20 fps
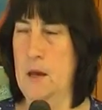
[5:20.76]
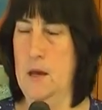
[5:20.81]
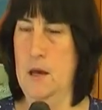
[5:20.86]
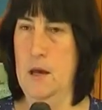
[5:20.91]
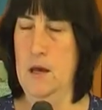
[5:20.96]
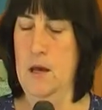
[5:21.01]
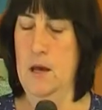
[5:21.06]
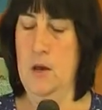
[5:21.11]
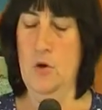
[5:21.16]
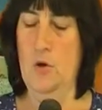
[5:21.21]

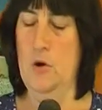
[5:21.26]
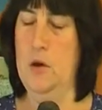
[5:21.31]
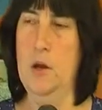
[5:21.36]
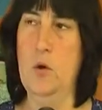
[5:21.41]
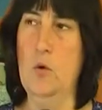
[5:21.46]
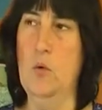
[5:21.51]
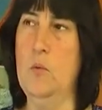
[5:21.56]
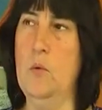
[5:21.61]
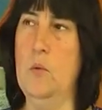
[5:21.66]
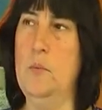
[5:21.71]
Eh, no, en
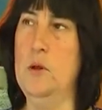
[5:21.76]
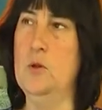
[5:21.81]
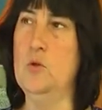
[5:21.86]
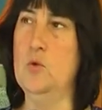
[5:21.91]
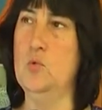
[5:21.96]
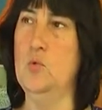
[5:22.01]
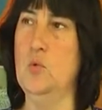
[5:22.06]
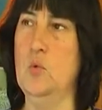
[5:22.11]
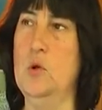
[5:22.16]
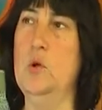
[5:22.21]
ningún
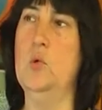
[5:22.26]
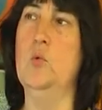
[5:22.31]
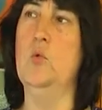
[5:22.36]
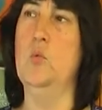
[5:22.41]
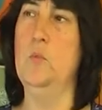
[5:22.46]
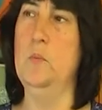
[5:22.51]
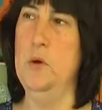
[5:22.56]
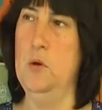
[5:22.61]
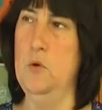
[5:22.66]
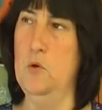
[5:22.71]
momento tuvo
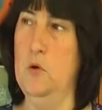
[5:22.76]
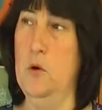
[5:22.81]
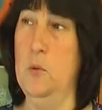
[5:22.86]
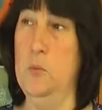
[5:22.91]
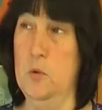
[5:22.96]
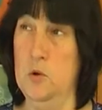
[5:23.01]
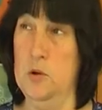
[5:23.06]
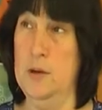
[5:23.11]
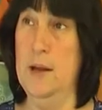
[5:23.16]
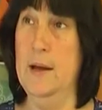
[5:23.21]
ningún virus
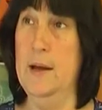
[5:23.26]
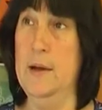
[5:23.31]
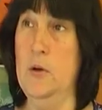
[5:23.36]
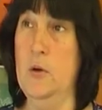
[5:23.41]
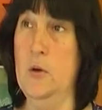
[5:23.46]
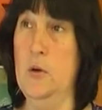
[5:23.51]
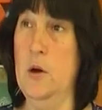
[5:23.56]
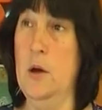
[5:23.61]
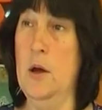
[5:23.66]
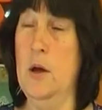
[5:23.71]

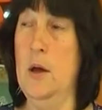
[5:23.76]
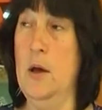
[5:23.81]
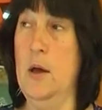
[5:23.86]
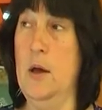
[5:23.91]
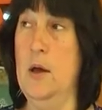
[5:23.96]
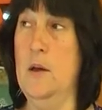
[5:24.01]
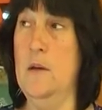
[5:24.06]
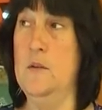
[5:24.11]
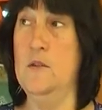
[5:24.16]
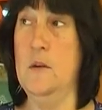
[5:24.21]
hospitalario,
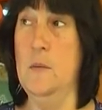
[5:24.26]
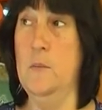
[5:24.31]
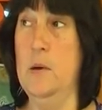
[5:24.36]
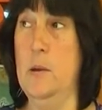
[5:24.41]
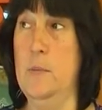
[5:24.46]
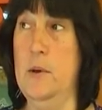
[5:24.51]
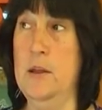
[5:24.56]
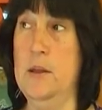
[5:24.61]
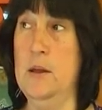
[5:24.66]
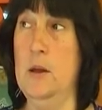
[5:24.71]
eh,
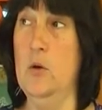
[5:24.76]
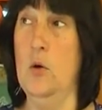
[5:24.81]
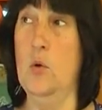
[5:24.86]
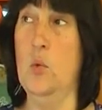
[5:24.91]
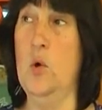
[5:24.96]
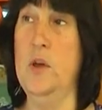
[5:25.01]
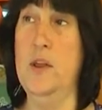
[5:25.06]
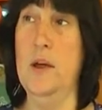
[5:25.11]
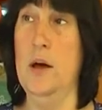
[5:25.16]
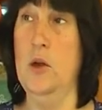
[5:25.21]
simplemente los
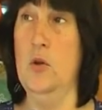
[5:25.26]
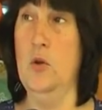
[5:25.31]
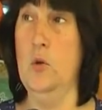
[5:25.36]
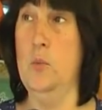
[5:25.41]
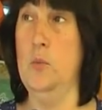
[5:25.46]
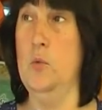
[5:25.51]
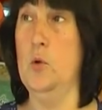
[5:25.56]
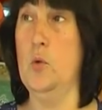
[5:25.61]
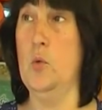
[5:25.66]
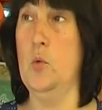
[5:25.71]
cuidados
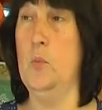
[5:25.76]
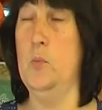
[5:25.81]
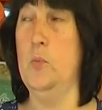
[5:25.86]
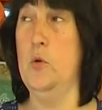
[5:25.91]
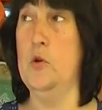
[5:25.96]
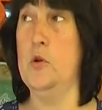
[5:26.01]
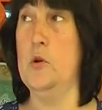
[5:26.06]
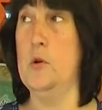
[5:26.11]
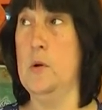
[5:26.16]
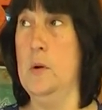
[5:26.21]
por,
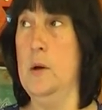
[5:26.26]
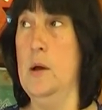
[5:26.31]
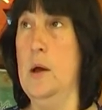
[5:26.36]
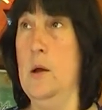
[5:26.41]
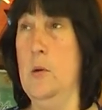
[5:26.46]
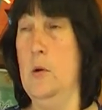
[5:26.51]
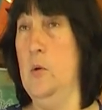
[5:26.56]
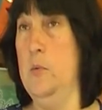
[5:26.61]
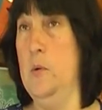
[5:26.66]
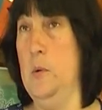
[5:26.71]

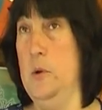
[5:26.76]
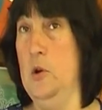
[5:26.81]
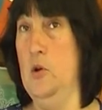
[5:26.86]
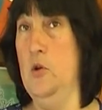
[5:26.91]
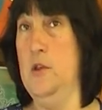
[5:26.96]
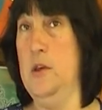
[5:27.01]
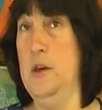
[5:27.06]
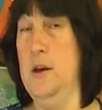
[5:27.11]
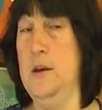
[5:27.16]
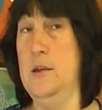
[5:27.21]
los
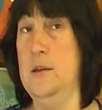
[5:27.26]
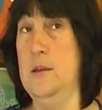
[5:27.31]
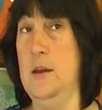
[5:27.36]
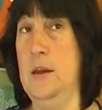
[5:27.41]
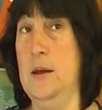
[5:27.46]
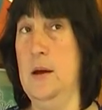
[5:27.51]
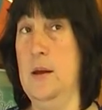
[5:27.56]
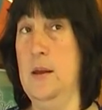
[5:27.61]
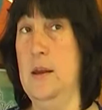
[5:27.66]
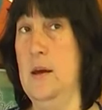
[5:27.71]
primeros días este,
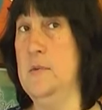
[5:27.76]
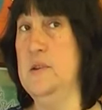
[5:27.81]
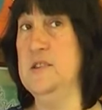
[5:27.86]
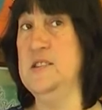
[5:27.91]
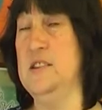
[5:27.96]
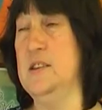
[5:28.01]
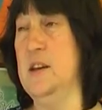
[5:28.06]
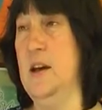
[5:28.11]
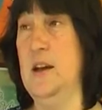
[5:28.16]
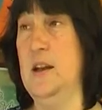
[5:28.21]
las
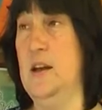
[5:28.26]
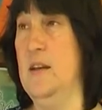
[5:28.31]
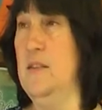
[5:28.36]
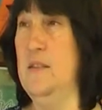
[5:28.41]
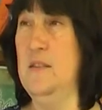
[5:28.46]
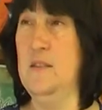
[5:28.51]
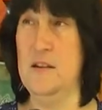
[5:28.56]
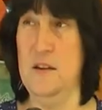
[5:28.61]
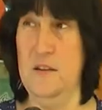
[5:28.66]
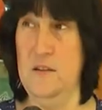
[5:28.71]
visitas
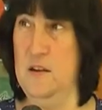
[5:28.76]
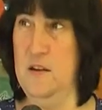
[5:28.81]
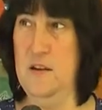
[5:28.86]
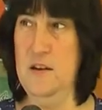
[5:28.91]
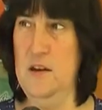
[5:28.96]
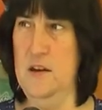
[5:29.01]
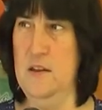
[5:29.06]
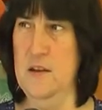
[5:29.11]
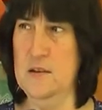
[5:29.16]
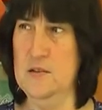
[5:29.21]
eran
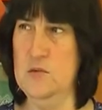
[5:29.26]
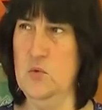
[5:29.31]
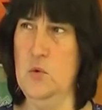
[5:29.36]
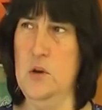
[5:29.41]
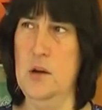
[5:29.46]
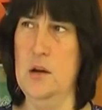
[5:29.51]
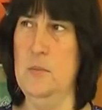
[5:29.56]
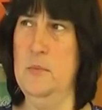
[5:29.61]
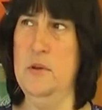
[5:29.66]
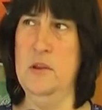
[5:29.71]
restringidas,
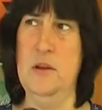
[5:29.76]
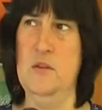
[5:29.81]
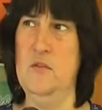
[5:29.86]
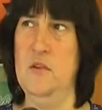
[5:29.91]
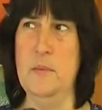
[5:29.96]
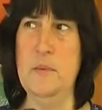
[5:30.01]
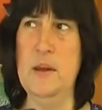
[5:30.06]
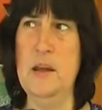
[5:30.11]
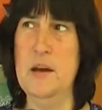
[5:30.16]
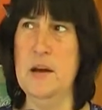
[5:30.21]
únicamente
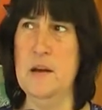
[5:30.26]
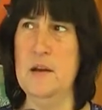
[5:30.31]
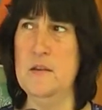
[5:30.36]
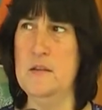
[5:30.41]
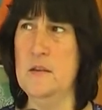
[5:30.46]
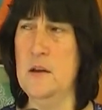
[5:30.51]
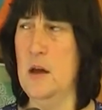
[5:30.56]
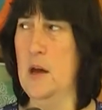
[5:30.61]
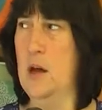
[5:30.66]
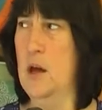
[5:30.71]

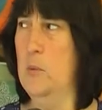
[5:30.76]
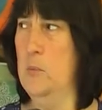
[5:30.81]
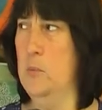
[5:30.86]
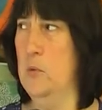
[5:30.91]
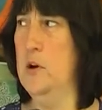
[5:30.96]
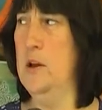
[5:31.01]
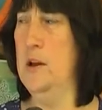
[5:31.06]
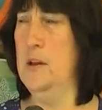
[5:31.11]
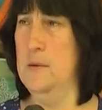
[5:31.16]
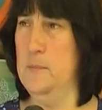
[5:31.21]
familiares,
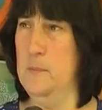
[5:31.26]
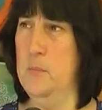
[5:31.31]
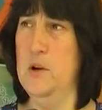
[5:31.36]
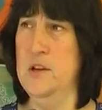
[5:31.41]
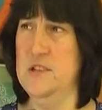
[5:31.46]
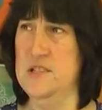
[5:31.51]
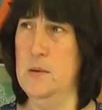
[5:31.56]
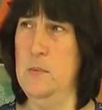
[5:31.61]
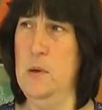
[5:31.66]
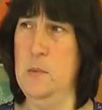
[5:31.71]
por, el, por
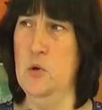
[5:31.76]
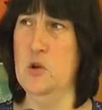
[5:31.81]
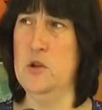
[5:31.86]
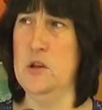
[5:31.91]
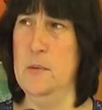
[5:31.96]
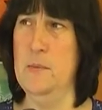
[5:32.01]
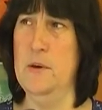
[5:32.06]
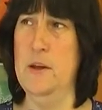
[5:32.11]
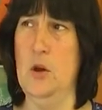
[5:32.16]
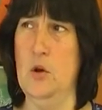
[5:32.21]
ese mismo
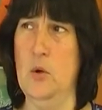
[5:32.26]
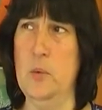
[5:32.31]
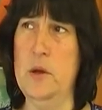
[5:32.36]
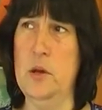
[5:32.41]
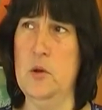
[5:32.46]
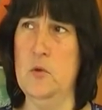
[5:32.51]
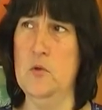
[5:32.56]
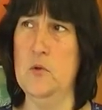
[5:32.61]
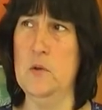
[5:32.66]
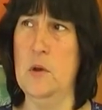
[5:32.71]
tema de los
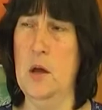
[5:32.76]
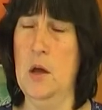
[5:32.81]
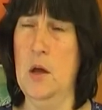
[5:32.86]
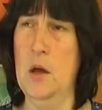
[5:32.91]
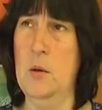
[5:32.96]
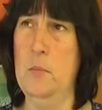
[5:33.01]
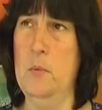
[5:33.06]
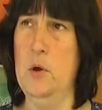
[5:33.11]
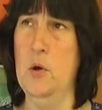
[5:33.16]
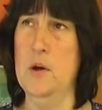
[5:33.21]
virus.
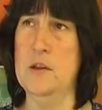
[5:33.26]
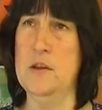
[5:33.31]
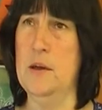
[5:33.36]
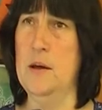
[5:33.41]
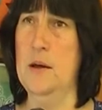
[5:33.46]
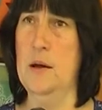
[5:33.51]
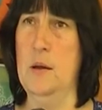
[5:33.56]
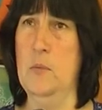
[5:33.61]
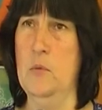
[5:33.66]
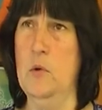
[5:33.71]
Pero
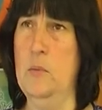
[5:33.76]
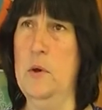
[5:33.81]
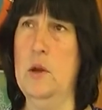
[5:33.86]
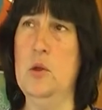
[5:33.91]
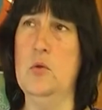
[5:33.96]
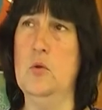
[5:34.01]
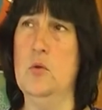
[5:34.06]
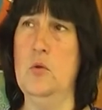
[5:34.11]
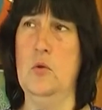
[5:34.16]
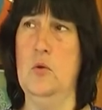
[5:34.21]
hasta el
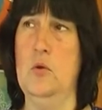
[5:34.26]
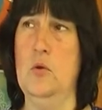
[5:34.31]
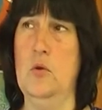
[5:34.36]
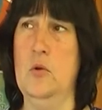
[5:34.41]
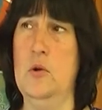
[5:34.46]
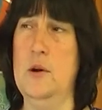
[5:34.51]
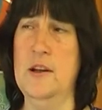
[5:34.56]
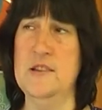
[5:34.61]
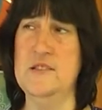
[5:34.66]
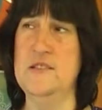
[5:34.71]
momento,
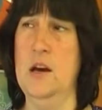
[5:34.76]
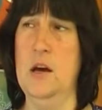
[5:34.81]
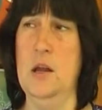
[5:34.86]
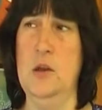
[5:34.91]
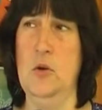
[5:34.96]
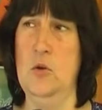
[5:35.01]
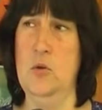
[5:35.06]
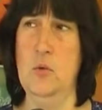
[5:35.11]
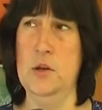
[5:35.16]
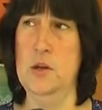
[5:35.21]
no, gracias a
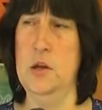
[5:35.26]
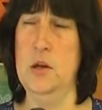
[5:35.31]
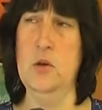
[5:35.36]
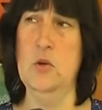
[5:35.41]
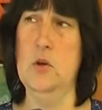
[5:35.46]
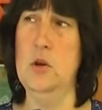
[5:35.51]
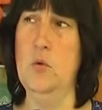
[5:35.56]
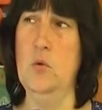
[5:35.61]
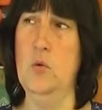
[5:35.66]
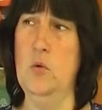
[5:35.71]
Dios, no ha
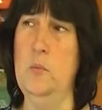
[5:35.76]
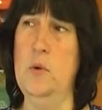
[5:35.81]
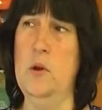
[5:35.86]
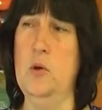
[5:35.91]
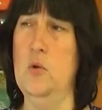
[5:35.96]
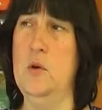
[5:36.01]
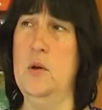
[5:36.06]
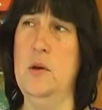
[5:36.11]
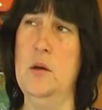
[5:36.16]
tenido ningún virus